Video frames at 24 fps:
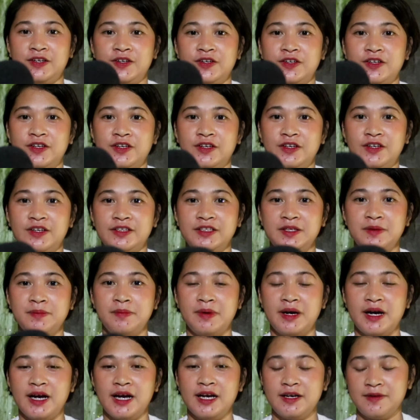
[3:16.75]
Uh, di
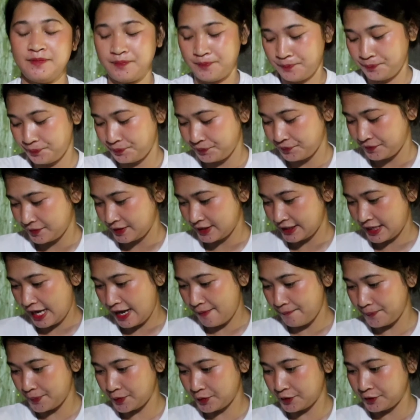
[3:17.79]
ba?
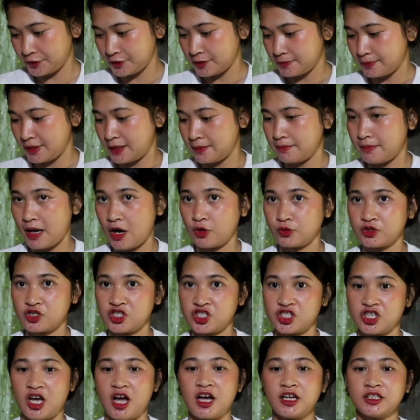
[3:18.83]
Tapos, may mouth
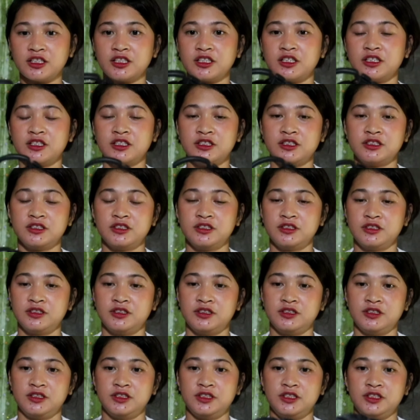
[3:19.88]
shock.
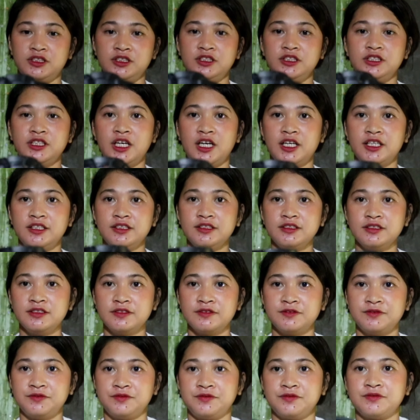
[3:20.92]
Yan.
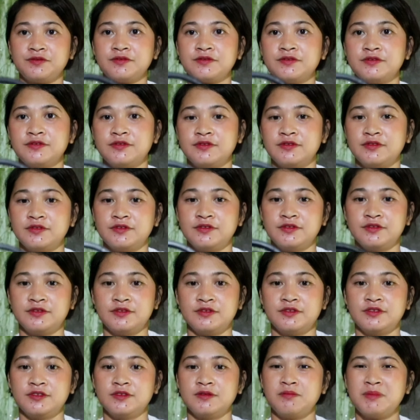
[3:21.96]

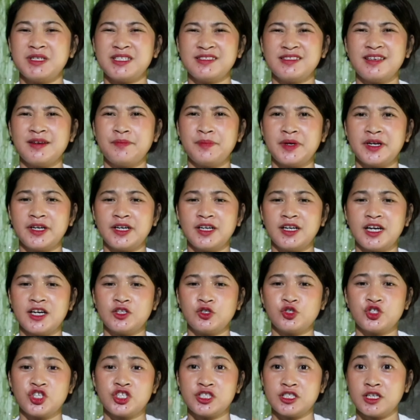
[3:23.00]
Basta parang
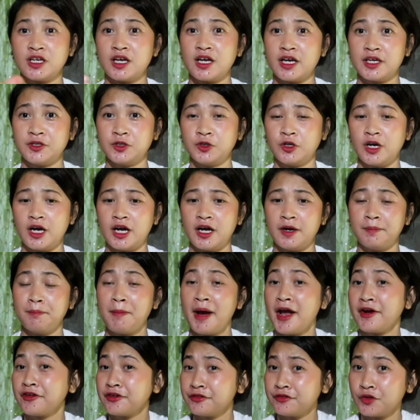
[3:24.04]
ano siya sa ano, uh,
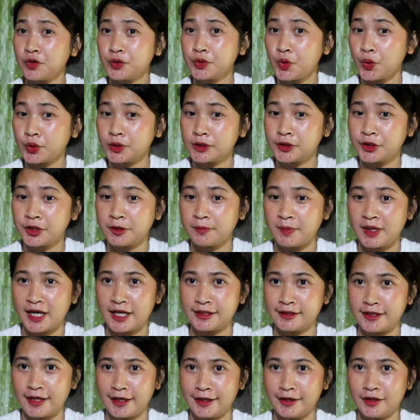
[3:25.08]
microphone holder,
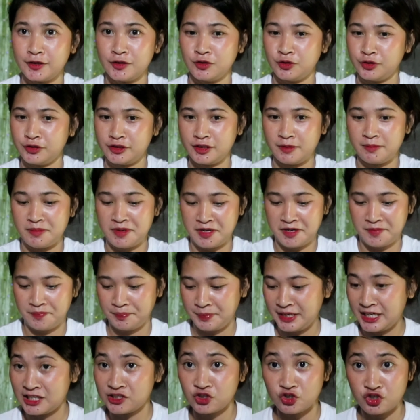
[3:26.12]
mga day, gano'n, di ba?
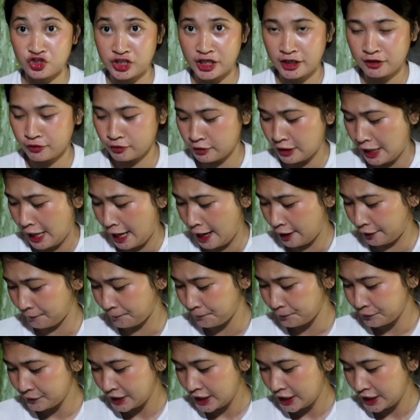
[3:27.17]
Pinasosyal ko lang.